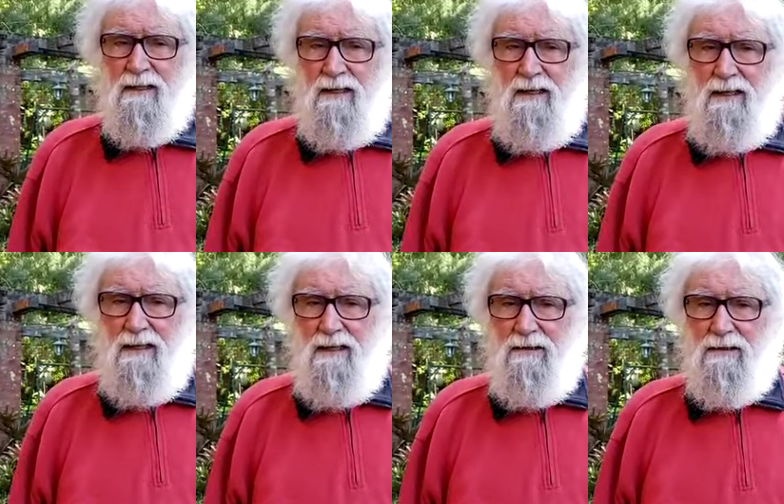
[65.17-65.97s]

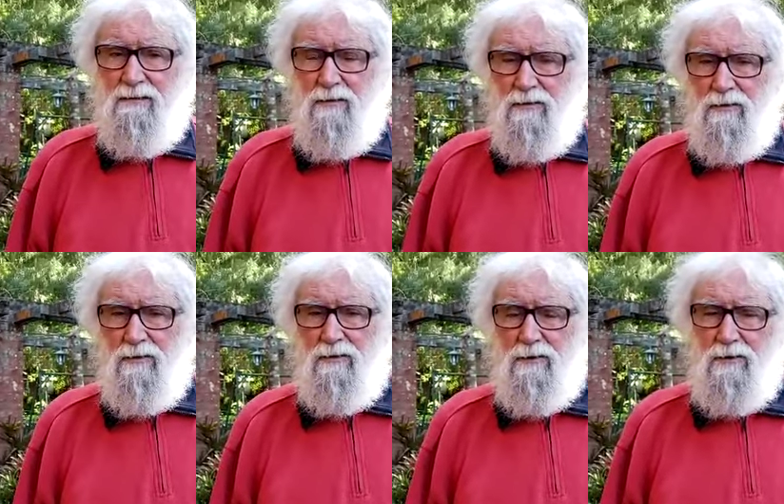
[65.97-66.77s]
que
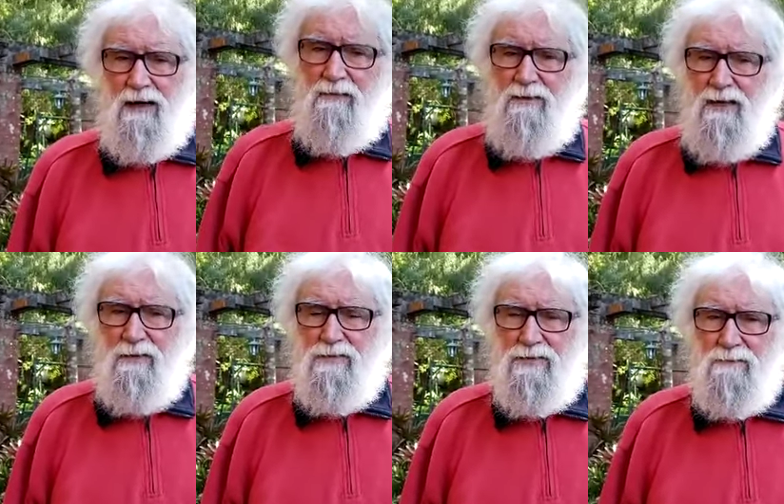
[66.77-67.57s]
o
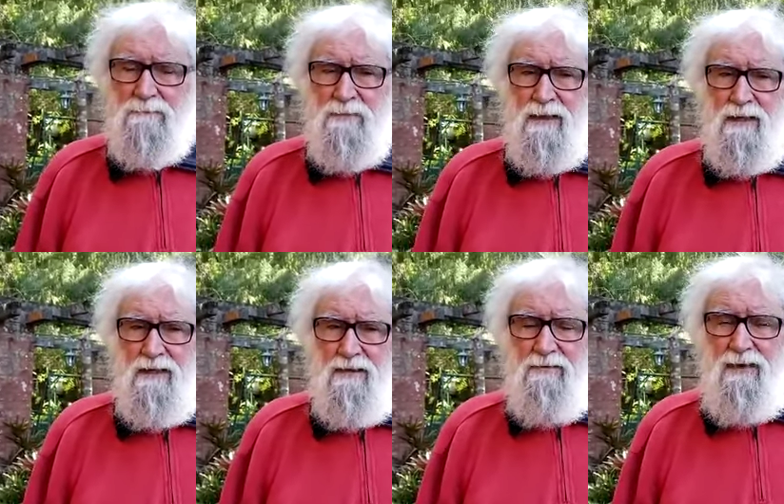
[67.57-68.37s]
coronavírus
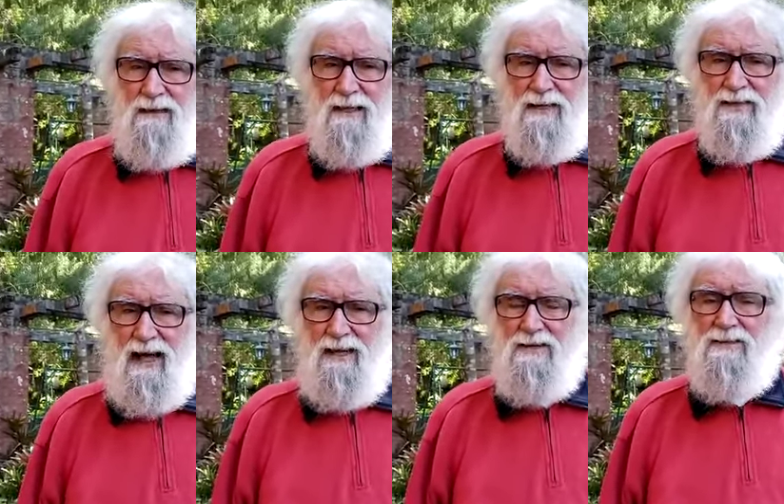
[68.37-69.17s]
vem das
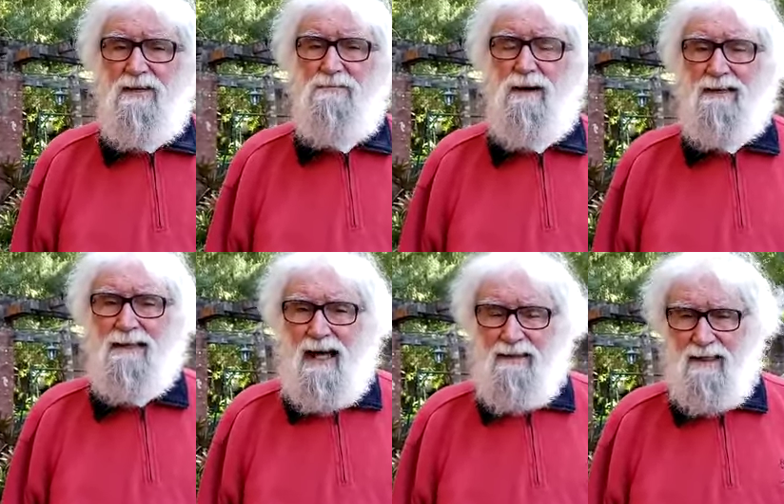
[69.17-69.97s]
áreas
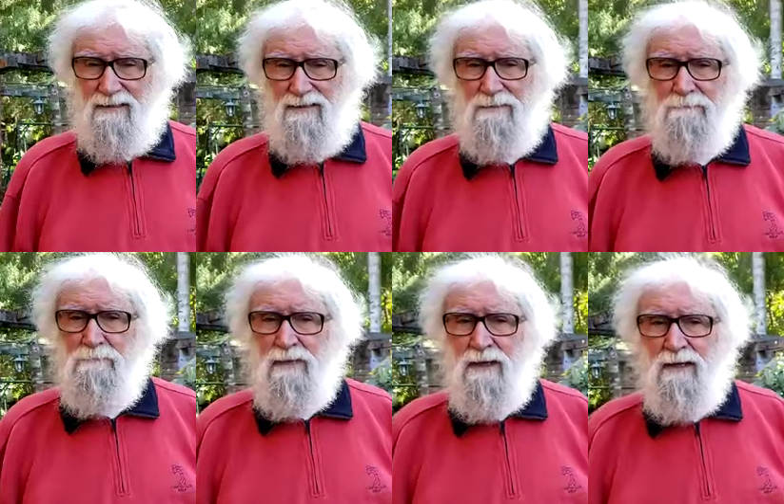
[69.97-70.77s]
desmatadas,
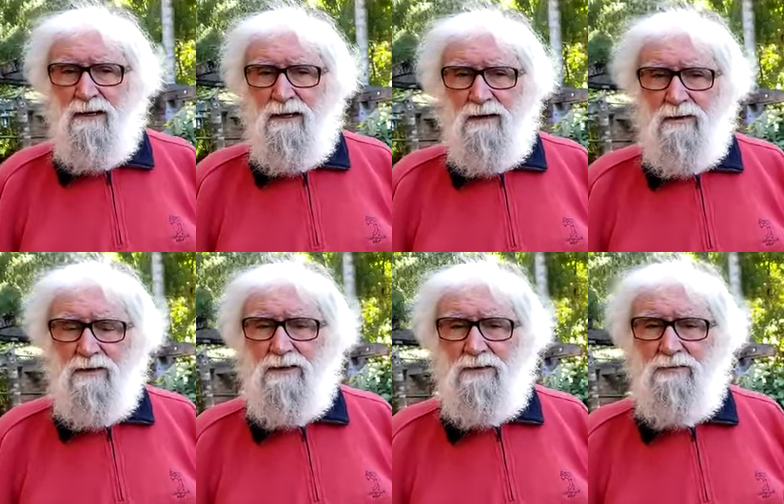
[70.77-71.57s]

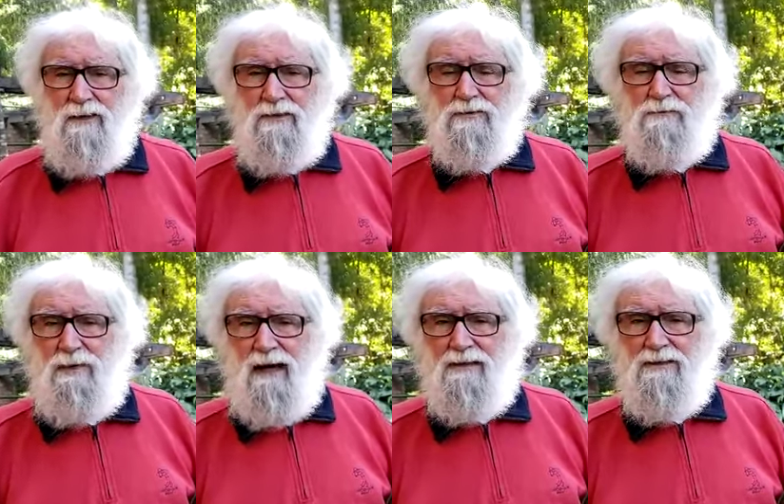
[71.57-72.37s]
onde o vírus
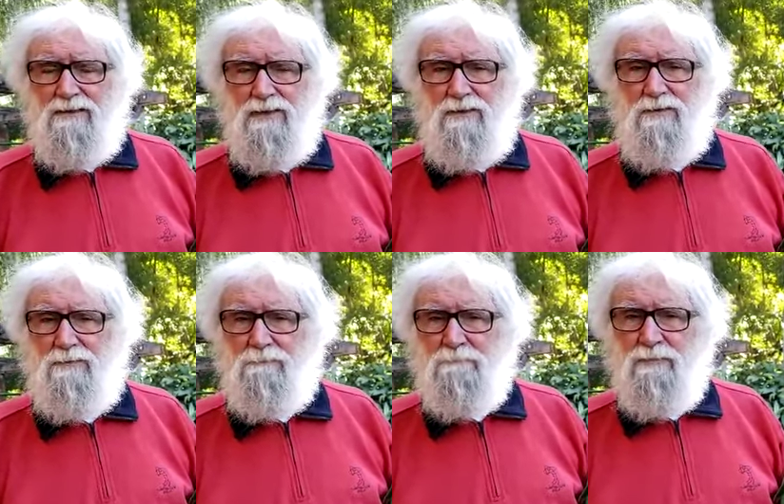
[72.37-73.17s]
perde o
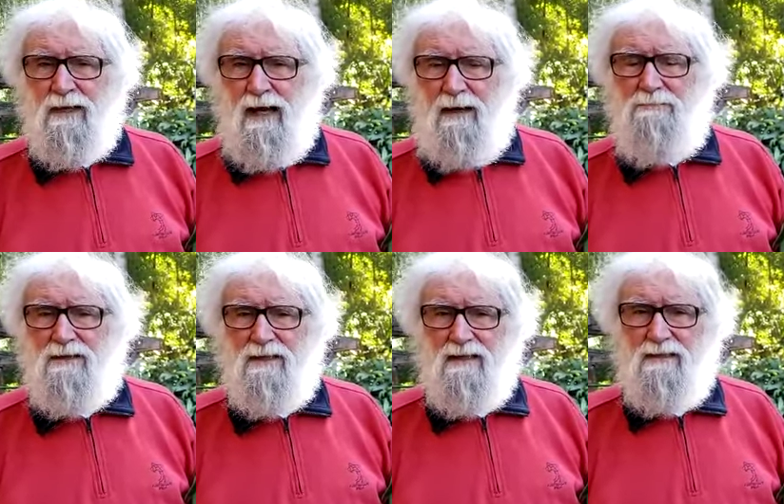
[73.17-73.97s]
seu
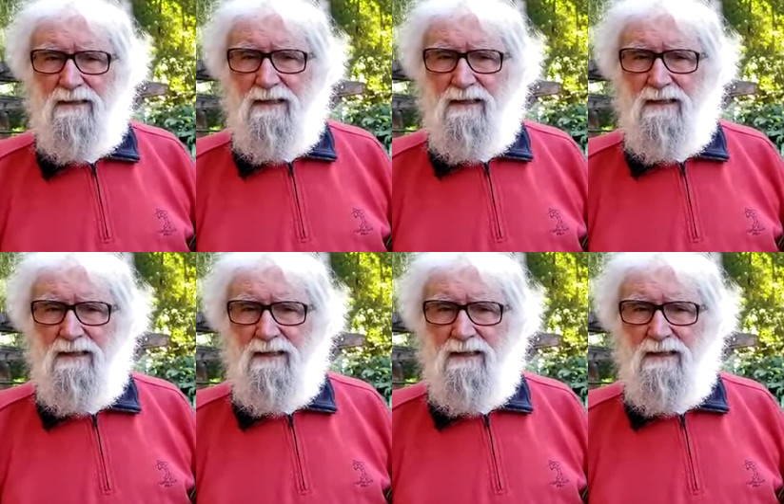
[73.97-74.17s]
habitat